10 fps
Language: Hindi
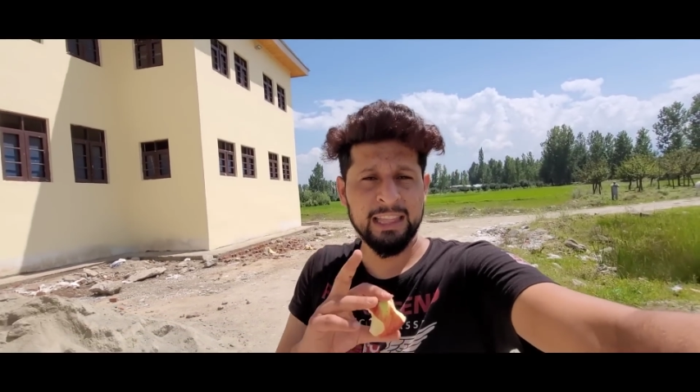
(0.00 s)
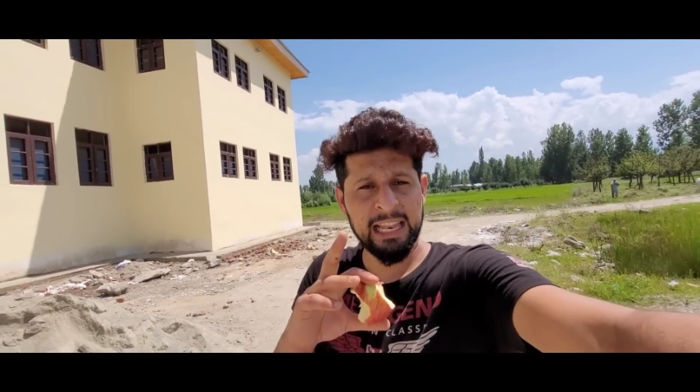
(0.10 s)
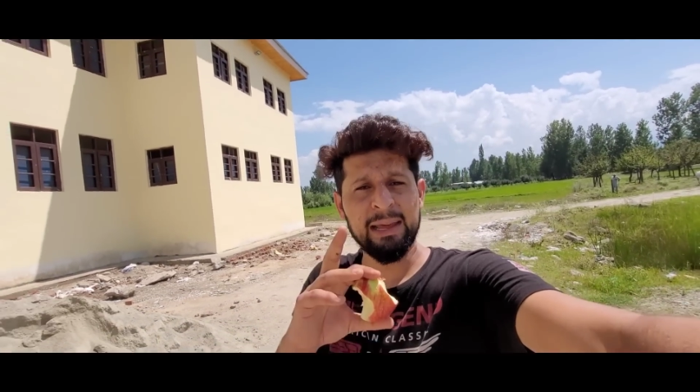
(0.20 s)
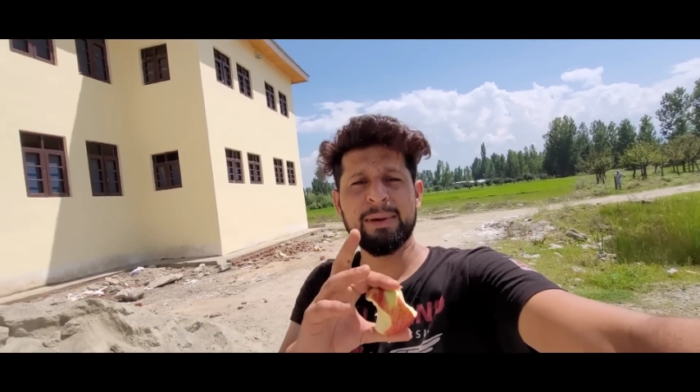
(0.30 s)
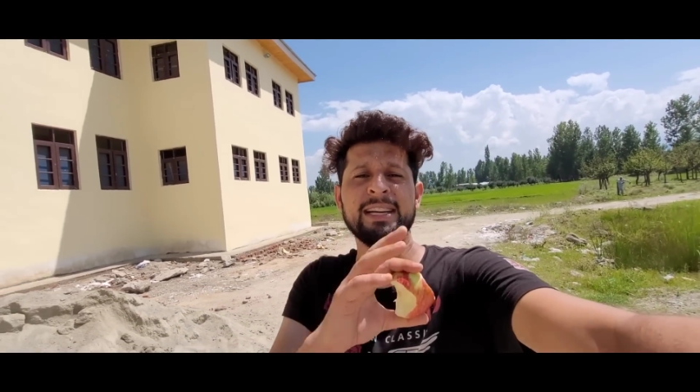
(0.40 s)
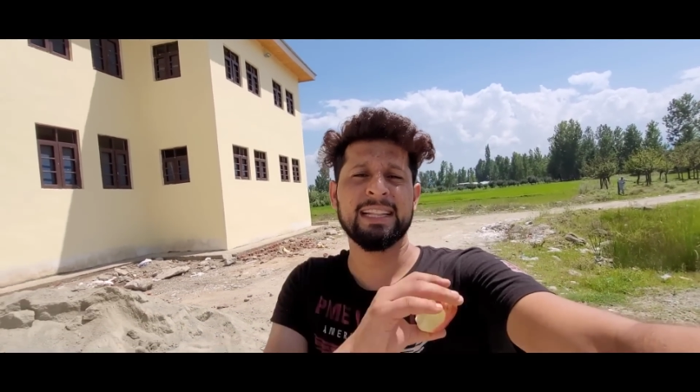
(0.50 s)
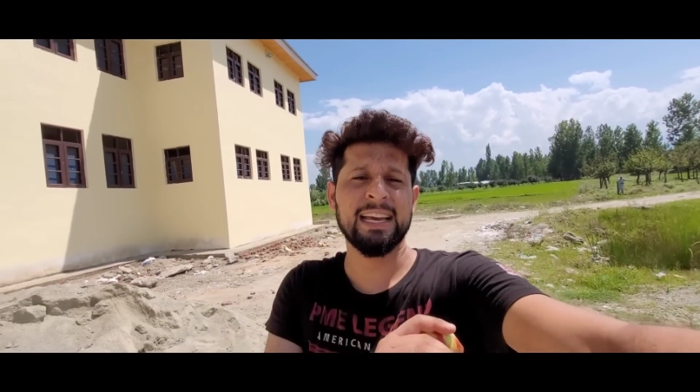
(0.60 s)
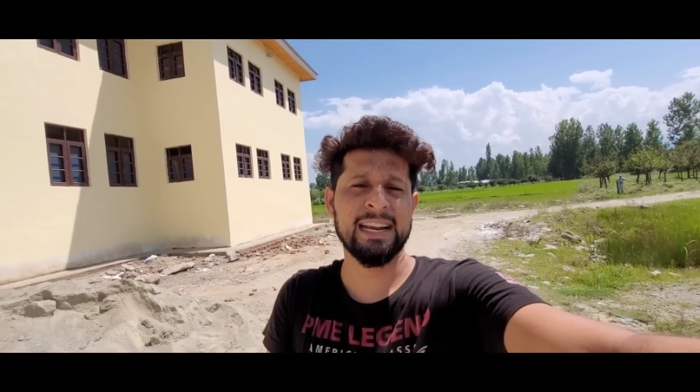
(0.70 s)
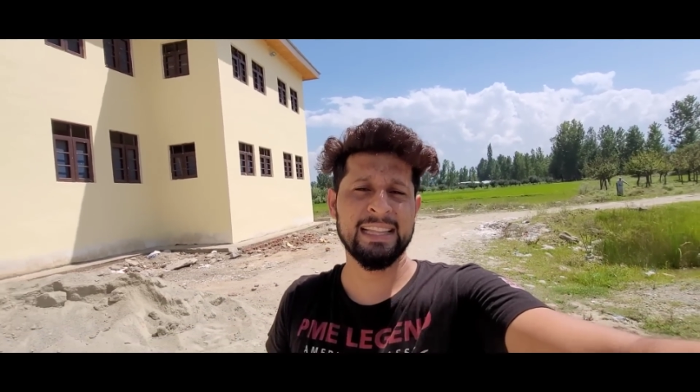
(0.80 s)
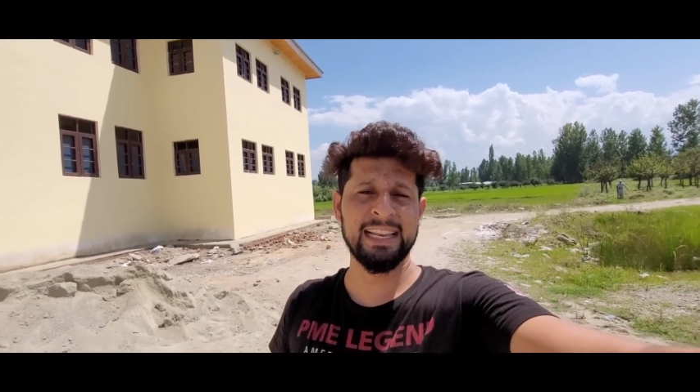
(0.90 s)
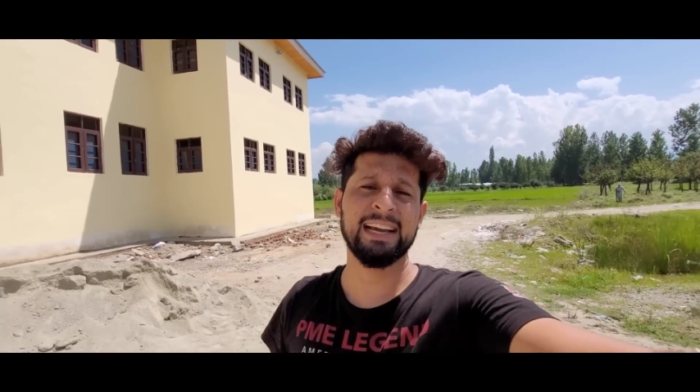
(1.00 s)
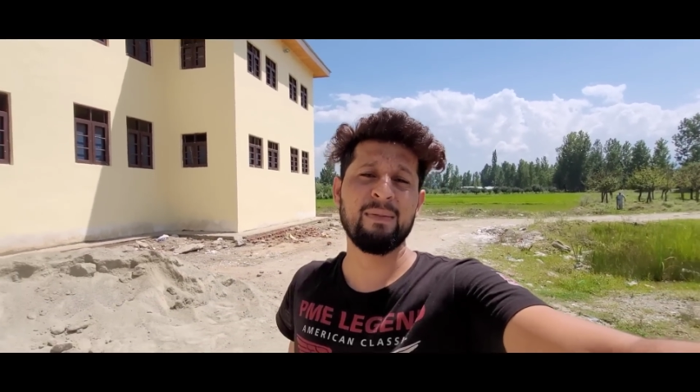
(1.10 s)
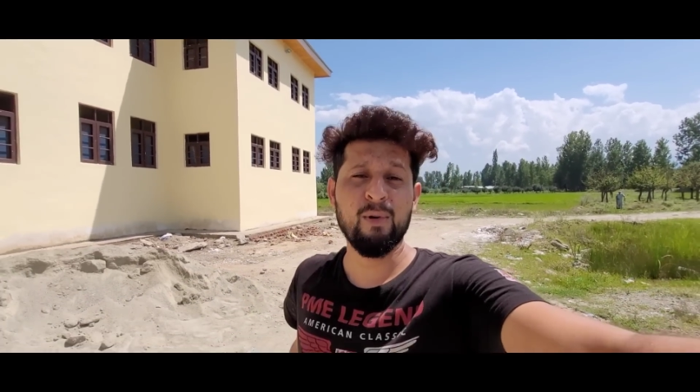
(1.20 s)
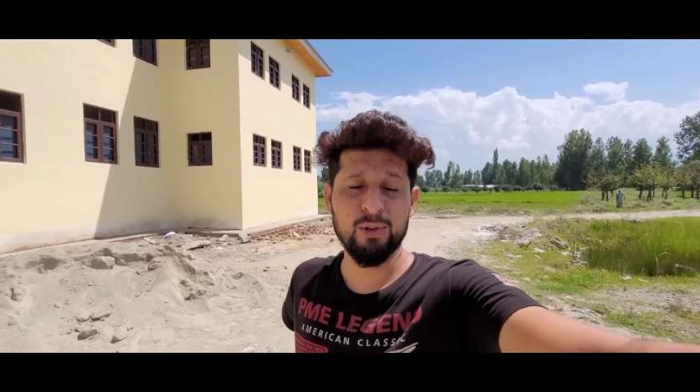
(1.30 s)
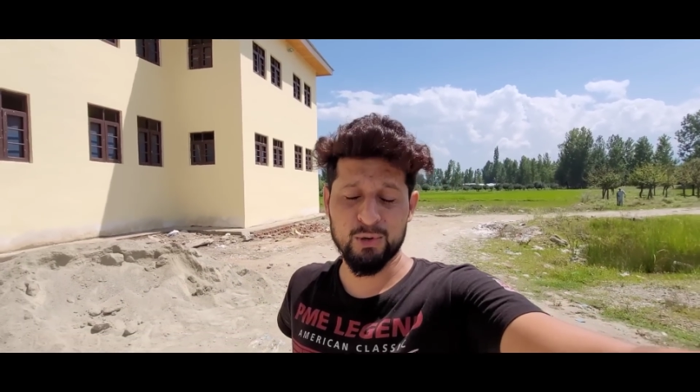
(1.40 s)
दिल्ली भी जाते हैं यार दिल्ली का
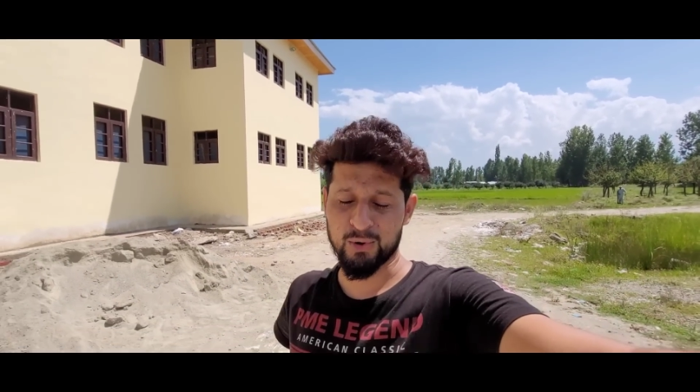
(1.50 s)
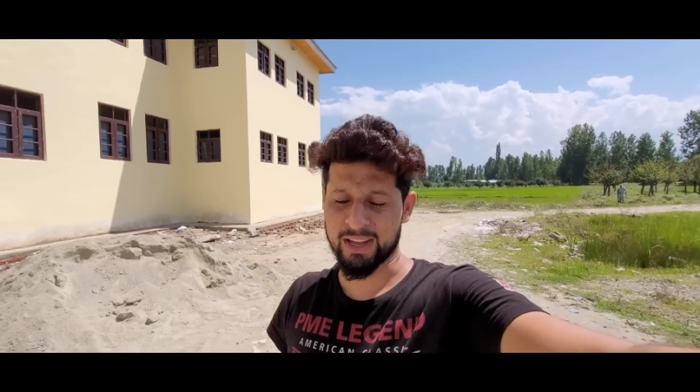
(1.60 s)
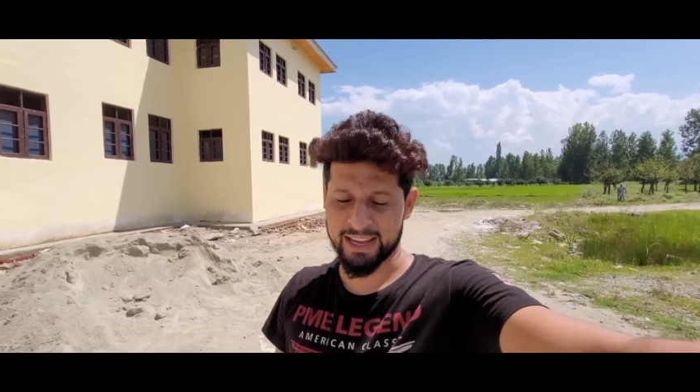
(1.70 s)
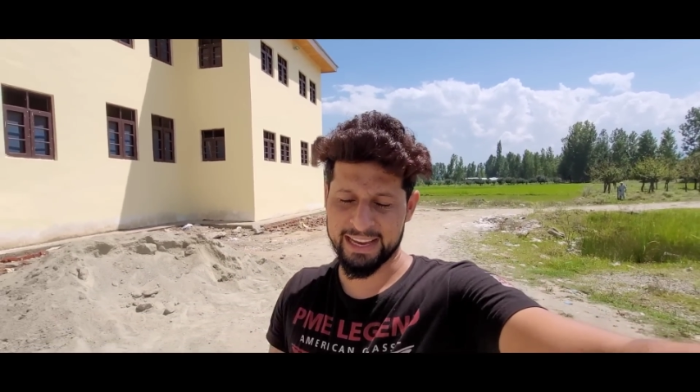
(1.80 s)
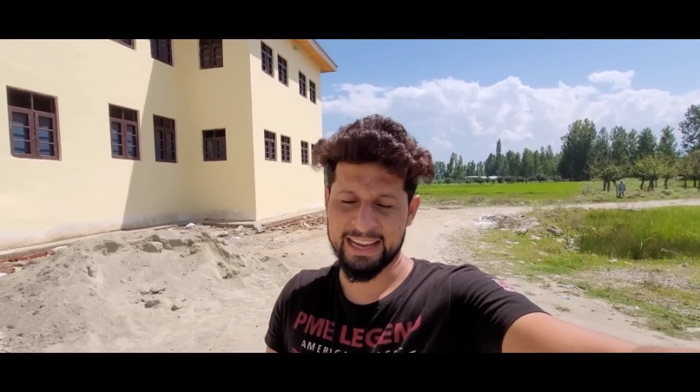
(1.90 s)
बहुत शौक है